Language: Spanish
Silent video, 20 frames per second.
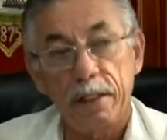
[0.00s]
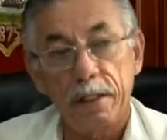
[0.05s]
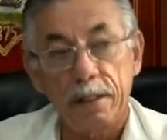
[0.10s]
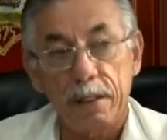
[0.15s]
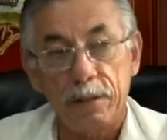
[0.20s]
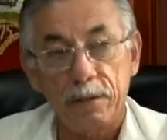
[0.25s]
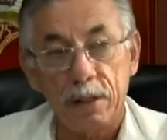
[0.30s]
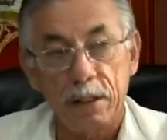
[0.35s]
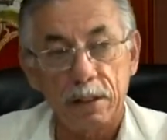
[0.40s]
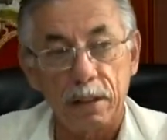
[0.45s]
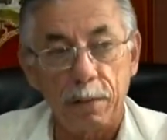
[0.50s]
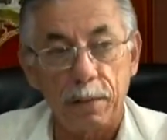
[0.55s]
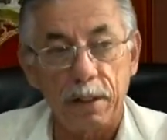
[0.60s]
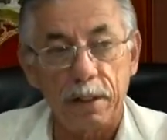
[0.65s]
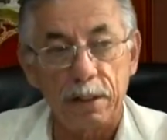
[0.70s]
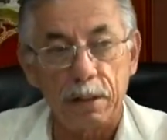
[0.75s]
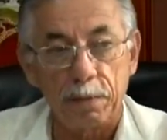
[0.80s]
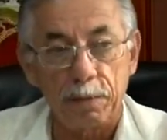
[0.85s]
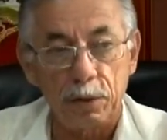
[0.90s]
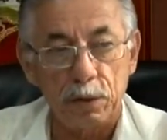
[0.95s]
y que
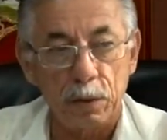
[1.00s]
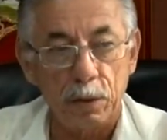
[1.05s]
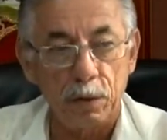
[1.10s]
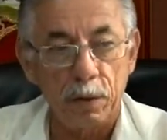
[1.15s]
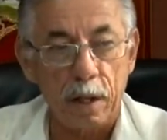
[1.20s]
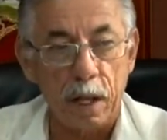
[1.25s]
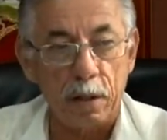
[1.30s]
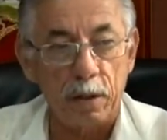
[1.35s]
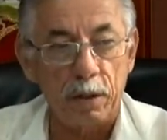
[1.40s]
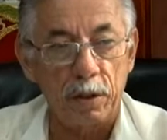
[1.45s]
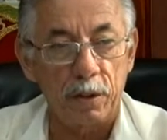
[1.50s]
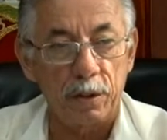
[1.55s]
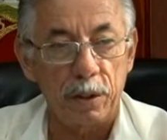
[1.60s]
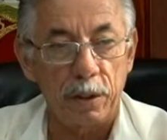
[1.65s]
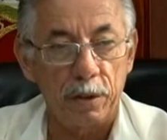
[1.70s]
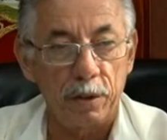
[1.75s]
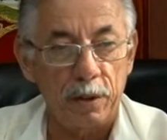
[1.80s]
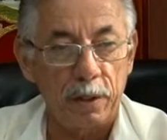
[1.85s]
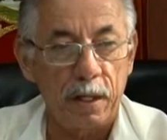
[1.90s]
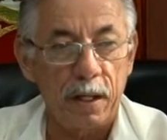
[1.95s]
evidentemente pues, es una
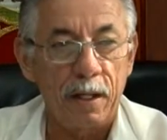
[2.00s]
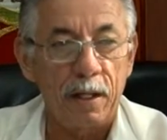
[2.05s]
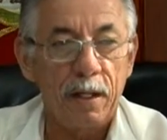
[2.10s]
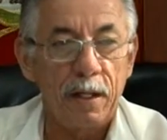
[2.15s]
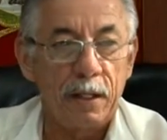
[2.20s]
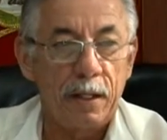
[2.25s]
conocedora